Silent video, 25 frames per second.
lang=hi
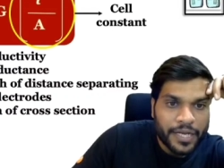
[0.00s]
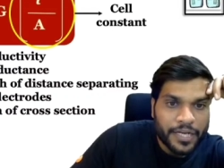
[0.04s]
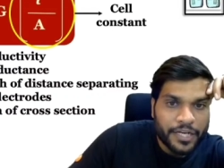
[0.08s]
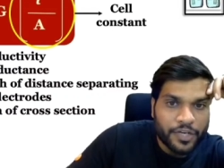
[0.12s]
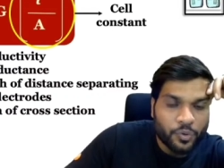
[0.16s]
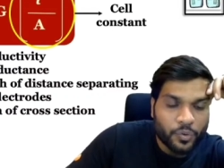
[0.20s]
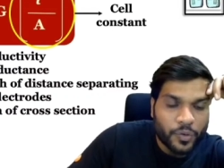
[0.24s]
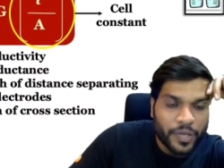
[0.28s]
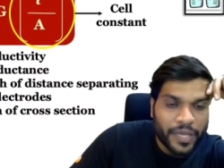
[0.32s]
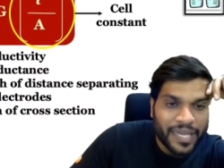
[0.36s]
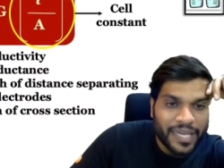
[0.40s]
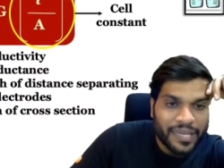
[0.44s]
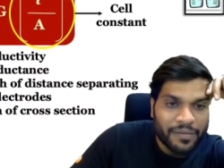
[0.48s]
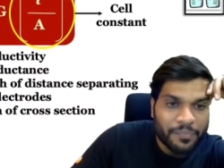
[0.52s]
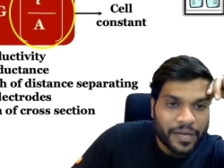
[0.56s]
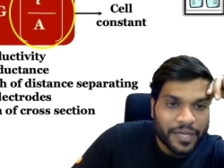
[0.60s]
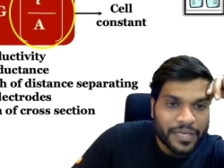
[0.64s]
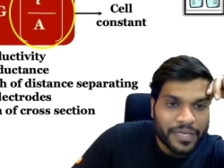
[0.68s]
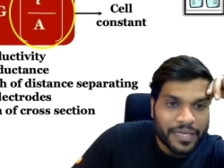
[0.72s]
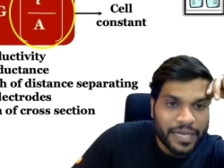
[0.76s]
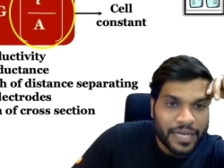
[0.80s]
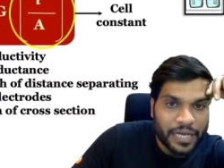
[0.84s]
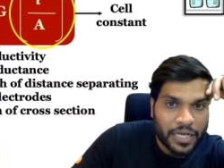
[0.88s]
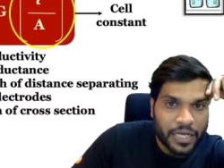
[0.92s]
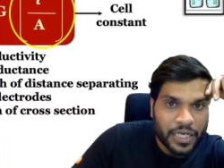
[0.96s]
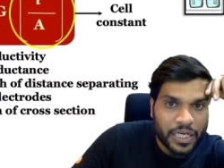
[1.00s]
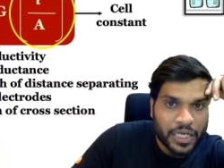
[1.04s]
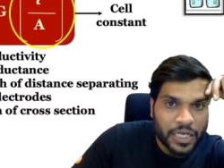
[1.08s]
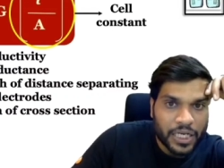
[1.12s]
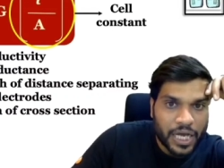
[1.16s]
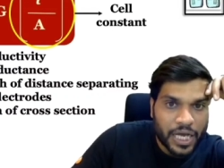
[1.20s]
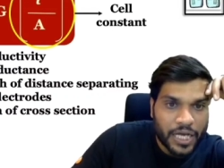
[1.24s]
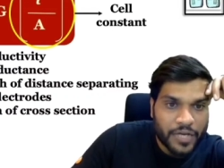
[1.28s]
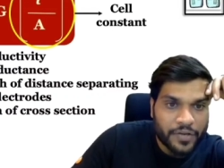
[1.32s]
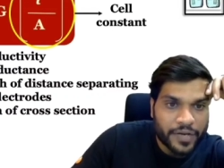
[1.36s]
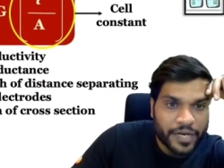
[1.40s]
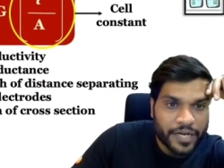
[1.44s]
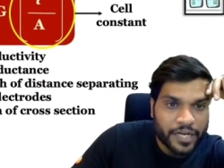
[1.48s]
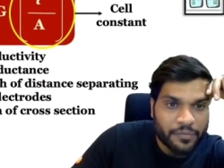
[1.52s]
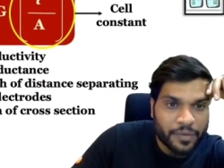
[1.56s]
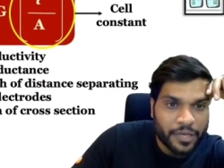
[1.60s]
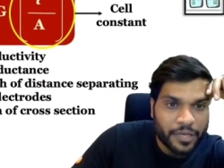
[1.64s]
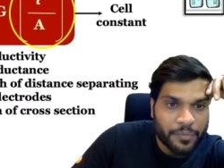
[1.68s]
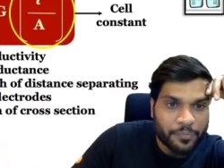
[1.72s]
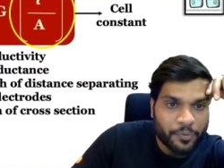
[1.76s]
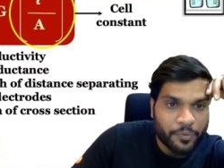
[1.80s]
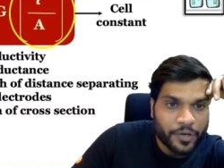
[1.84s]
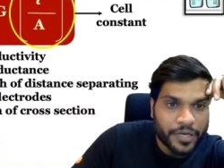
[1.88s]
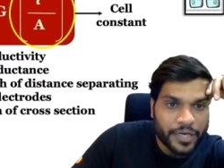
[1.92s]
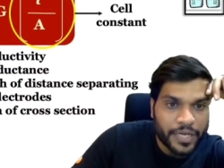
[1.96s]
इंटू ए बाई एल आर यू गेटिंग
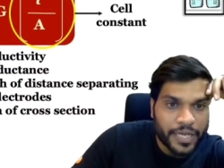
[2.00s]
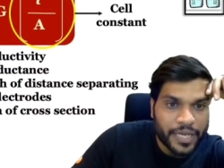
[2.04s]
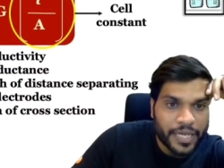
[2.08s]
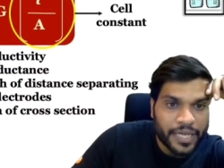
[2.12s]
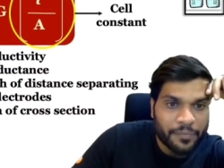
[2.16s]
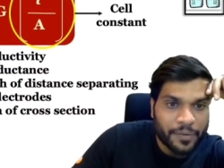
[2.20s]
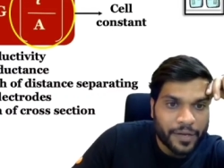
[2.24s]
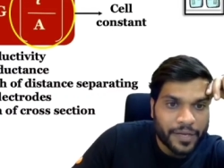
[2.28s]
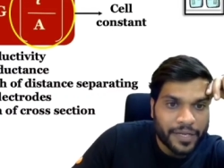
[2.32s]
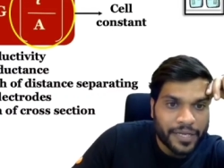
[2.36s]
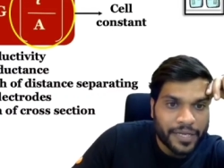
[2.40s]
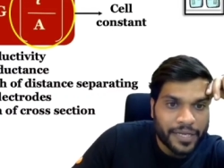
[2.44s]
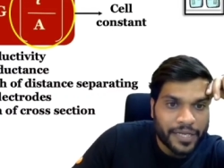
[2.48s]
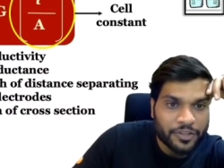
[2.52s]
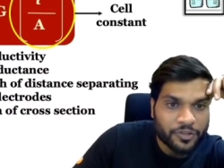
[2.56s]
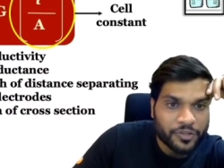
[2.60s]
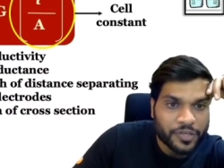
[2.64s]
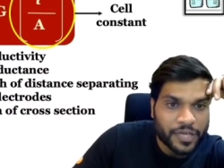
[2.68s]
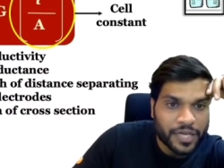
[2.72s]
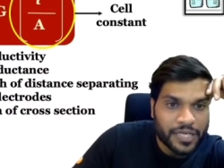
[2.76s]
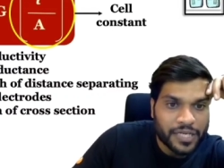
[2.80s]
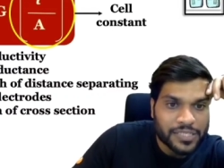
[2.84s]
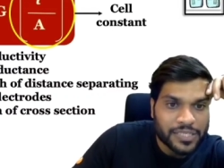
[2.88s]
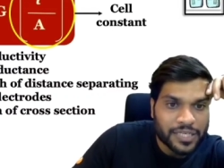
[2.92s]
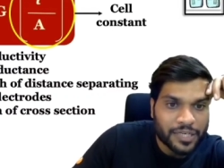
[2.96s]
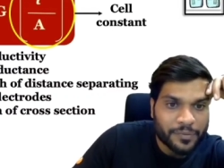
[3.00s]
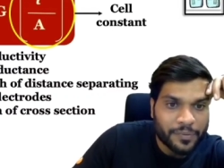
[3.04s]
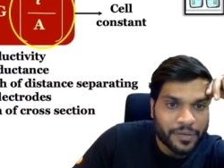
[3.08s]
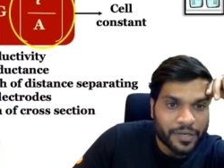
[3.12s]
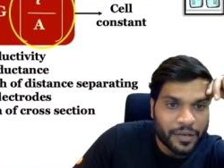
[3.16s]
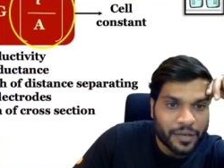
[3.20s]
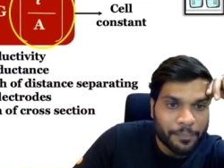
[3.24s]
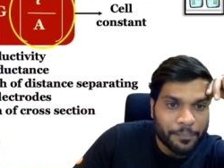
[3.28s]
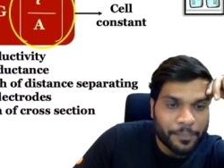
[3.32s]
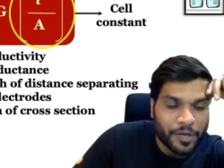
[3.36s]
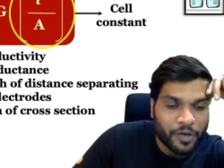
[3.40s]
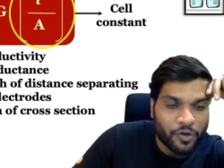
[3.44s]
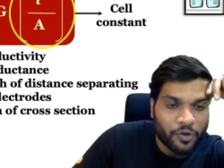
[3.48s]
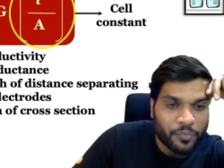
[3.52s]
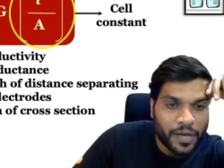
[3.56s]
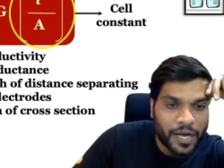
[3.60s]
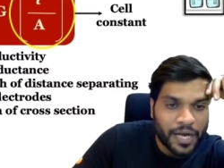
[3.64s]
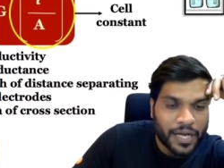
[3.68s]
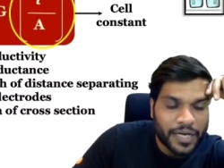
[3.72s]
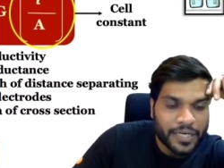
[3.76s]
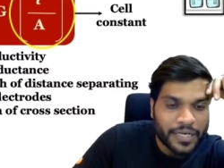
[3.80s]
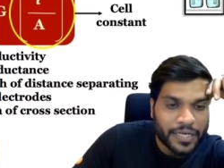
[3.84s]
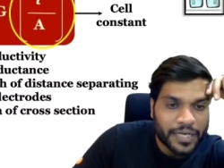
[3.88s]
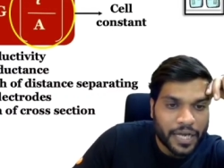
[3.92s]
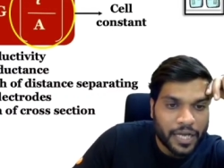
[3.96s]
माई पॉइंट ए बाई एल तो यहाँ से अगर मैं कप्पा को
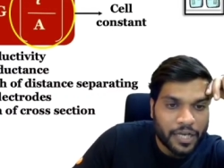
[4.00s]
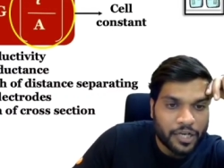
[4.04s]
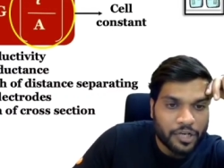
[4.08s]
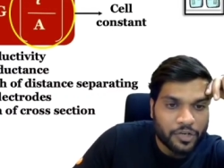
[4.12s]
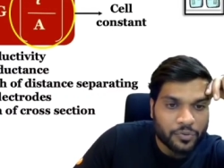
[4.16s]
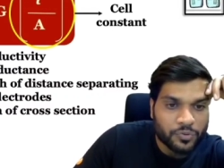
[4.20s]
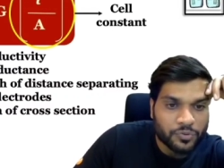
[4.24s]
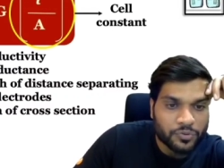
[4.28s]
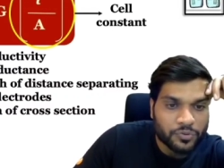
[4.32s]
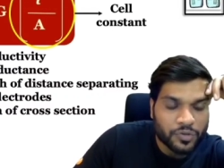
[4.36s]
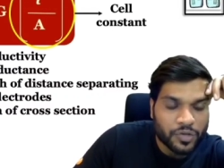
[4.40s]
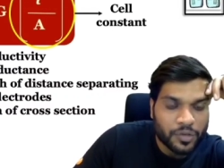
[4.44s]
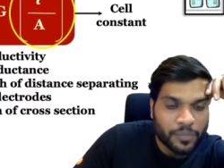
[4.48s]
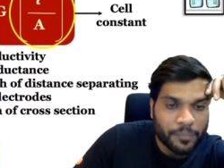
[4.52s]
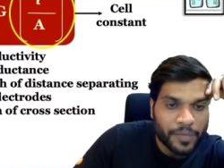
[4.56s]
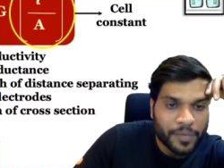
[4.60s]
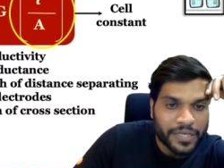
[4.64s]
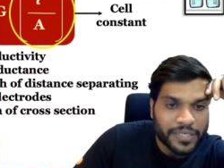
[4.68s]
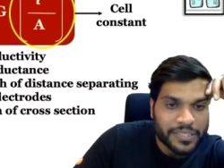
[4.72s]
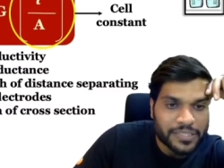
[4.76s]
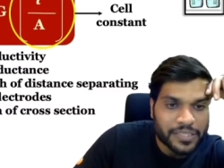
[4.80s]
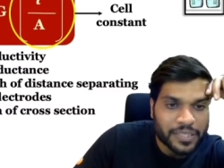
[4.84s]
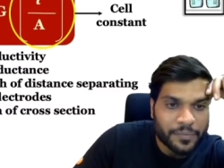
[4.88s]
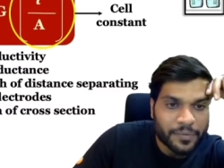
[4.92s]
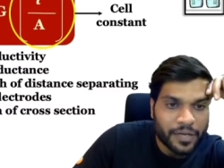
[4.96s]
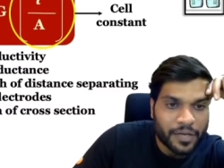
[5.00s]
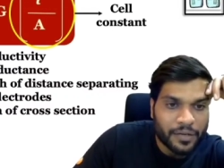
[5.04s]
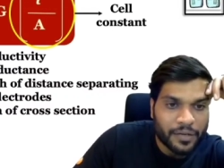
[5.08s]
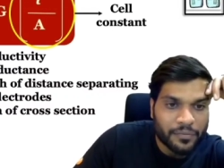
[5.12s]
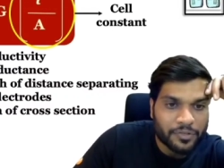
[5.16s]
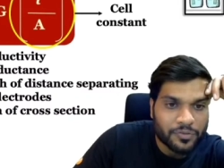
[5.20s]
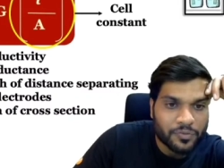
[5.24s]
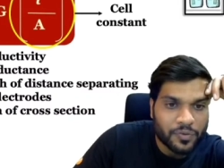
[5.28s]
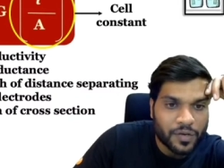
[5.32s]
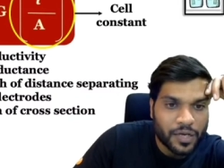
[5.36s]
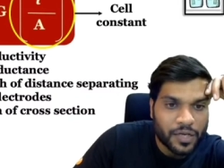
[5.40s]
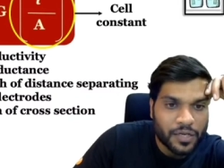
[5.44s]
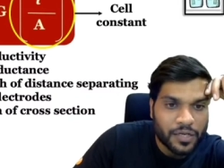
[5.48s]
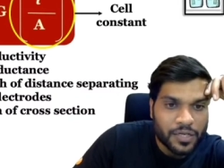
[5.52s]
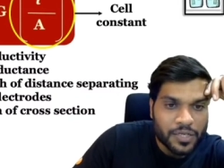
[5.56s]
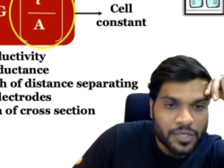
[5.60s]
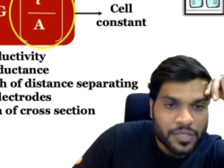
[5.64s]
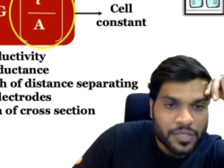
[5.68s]
बाहर निकाल लूँ तो कप्पा किसके बराबर हुआ